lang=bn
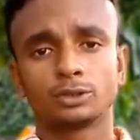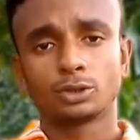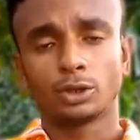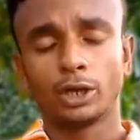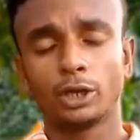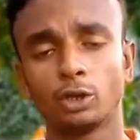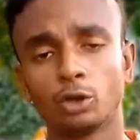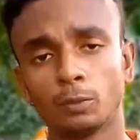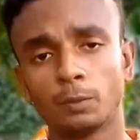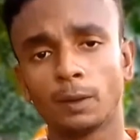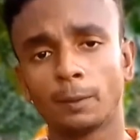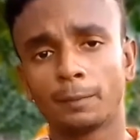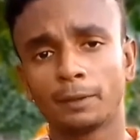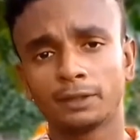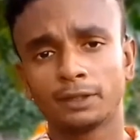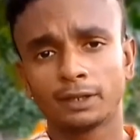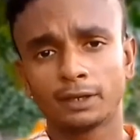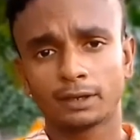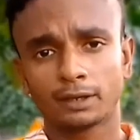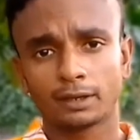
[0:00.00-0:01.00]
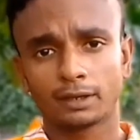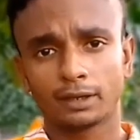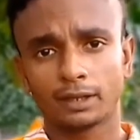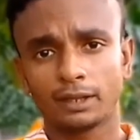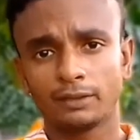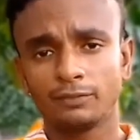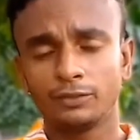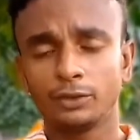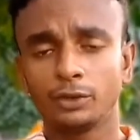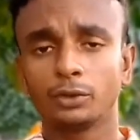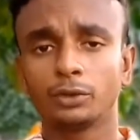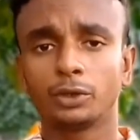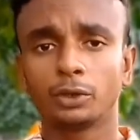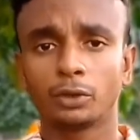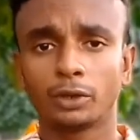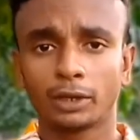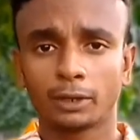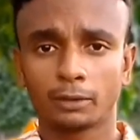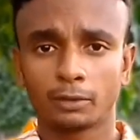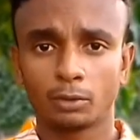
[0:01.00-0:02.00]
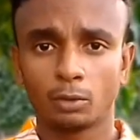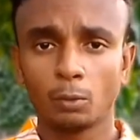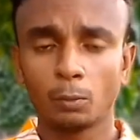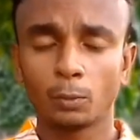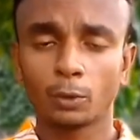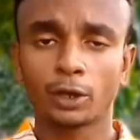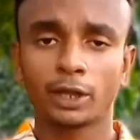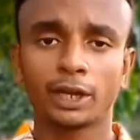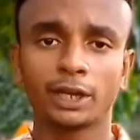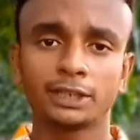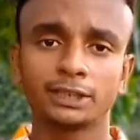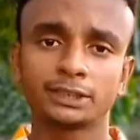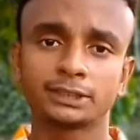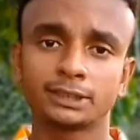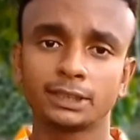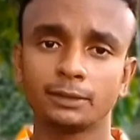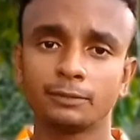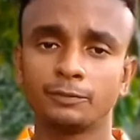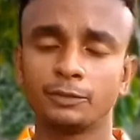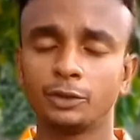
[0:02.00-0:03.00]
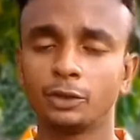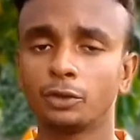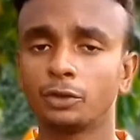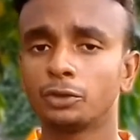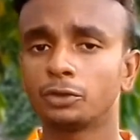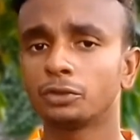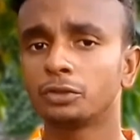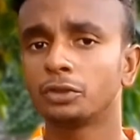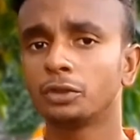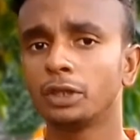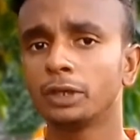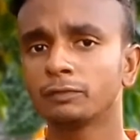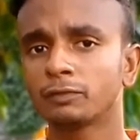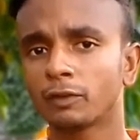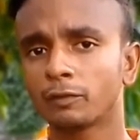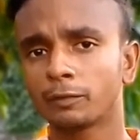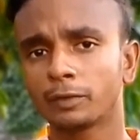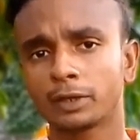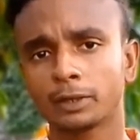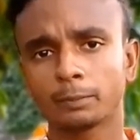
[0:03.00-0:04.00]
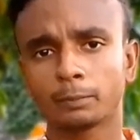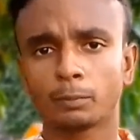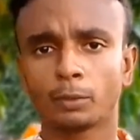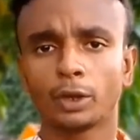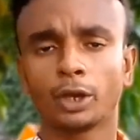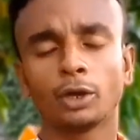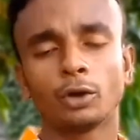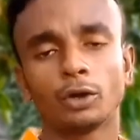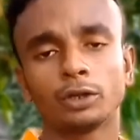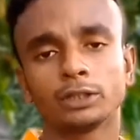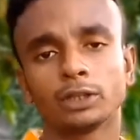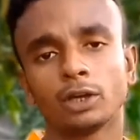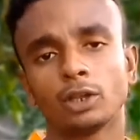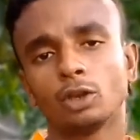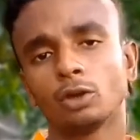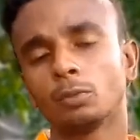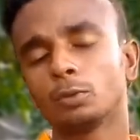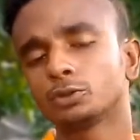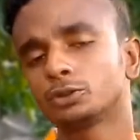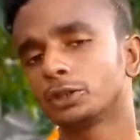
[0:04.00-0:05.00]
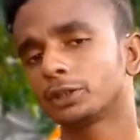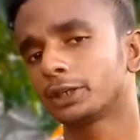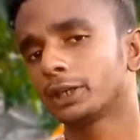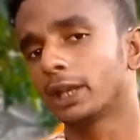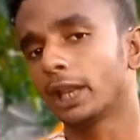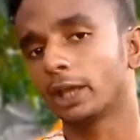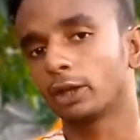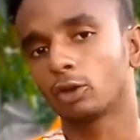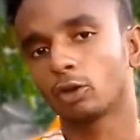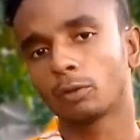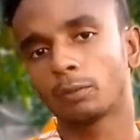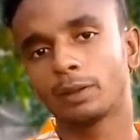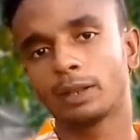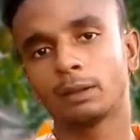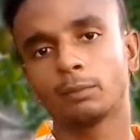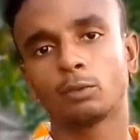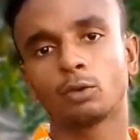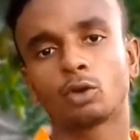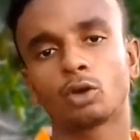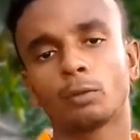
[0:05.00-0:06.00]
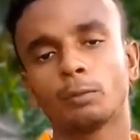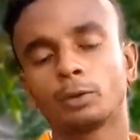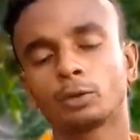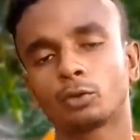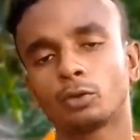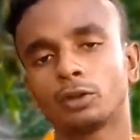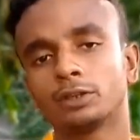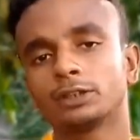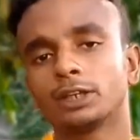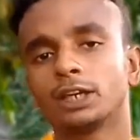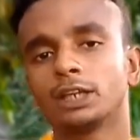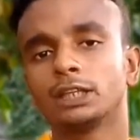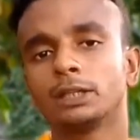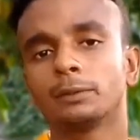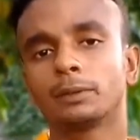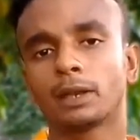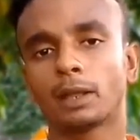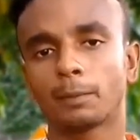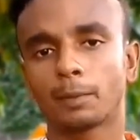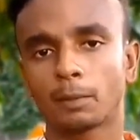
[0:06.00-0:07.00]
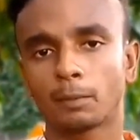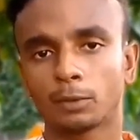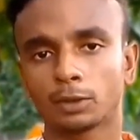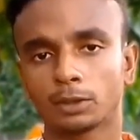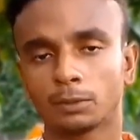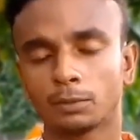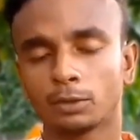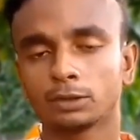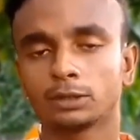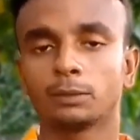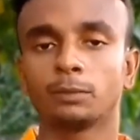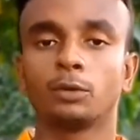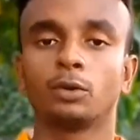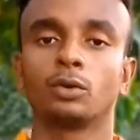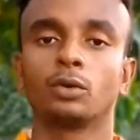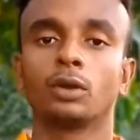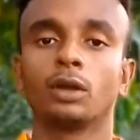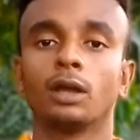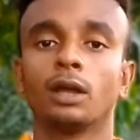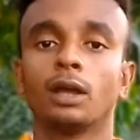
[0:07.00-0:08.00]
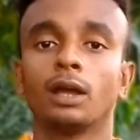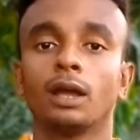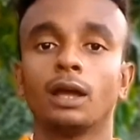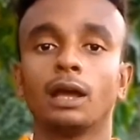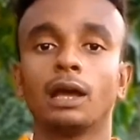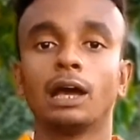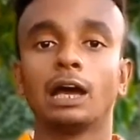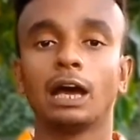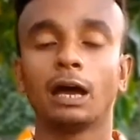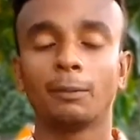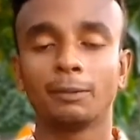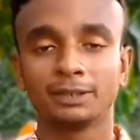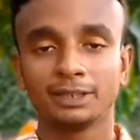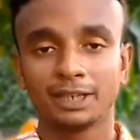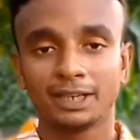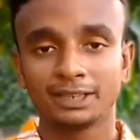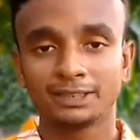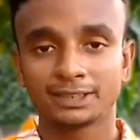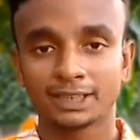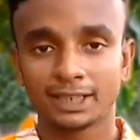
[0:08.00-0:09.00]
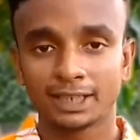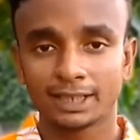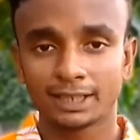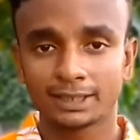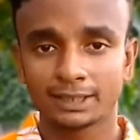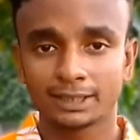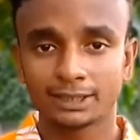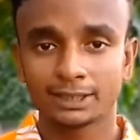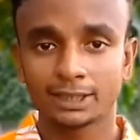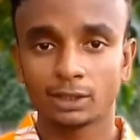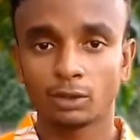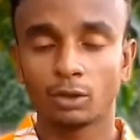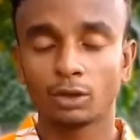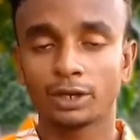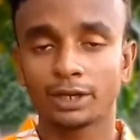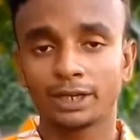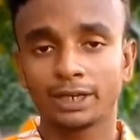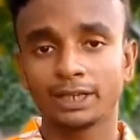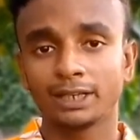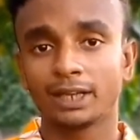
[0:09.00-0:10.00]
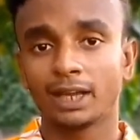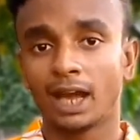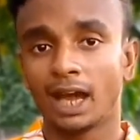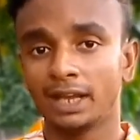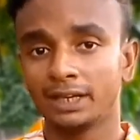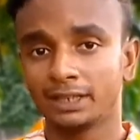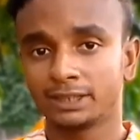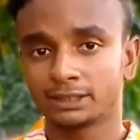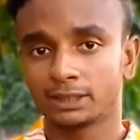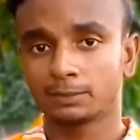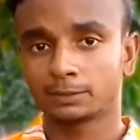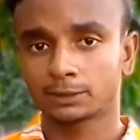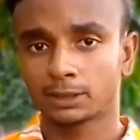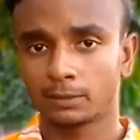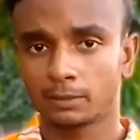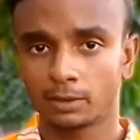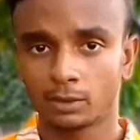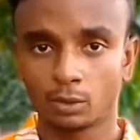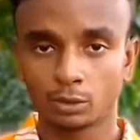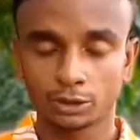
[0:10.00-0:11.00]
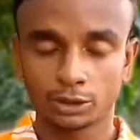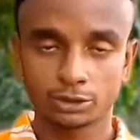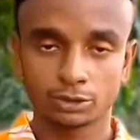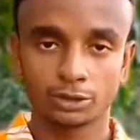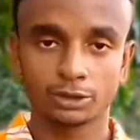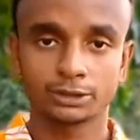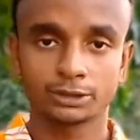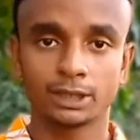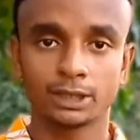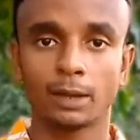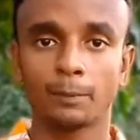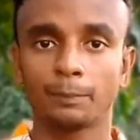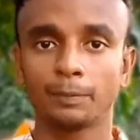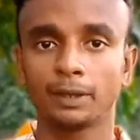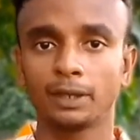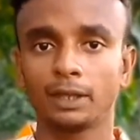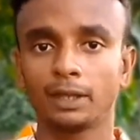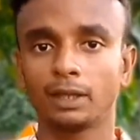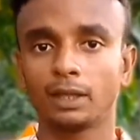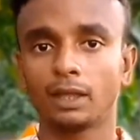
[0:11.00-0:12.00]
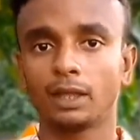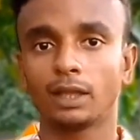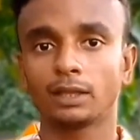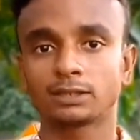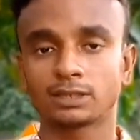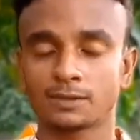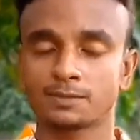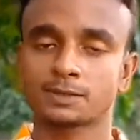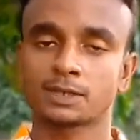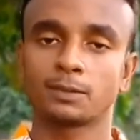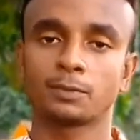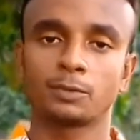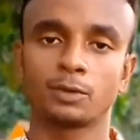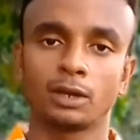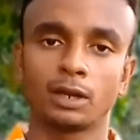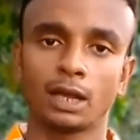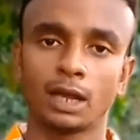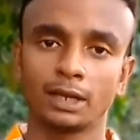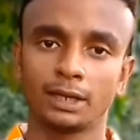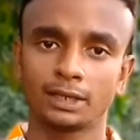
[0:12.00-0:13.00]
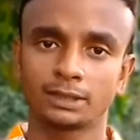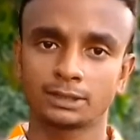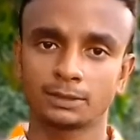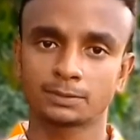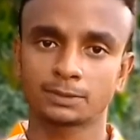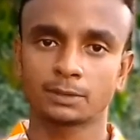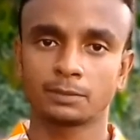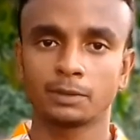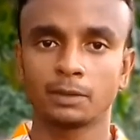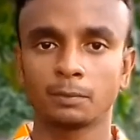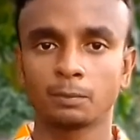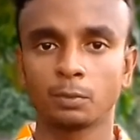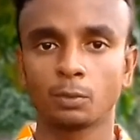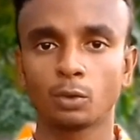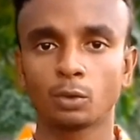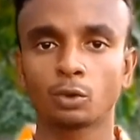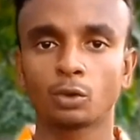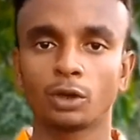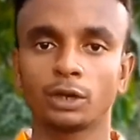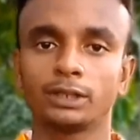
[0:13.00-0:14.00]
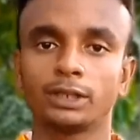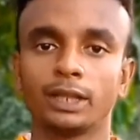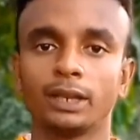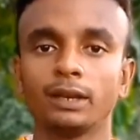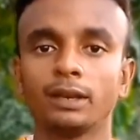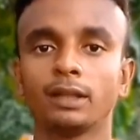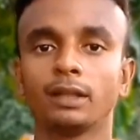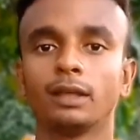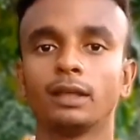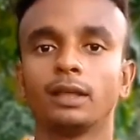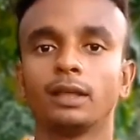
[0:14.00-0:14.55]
সো আই হোপ আপনাদের এই ভিডিওটি অনেক উপকারে এসেছে ভিডিওটি যদি ইনফরমেটিভ মনে হয় তাহলে অবশ্যই একটি লাইক করবেন এবং কমেন্ট করে জানিয়ে দেবেন আপনার মতামত এবং আমাদের এই চ্যানেলটিতে অলরেডি হান্ড্রেড সাবস্ক্রাইবার হতে চলেছে আপনি সাবস্ক্রাইব করে হান্ড্রেড সাবস্ক্রাইবার পূরণ করে দেন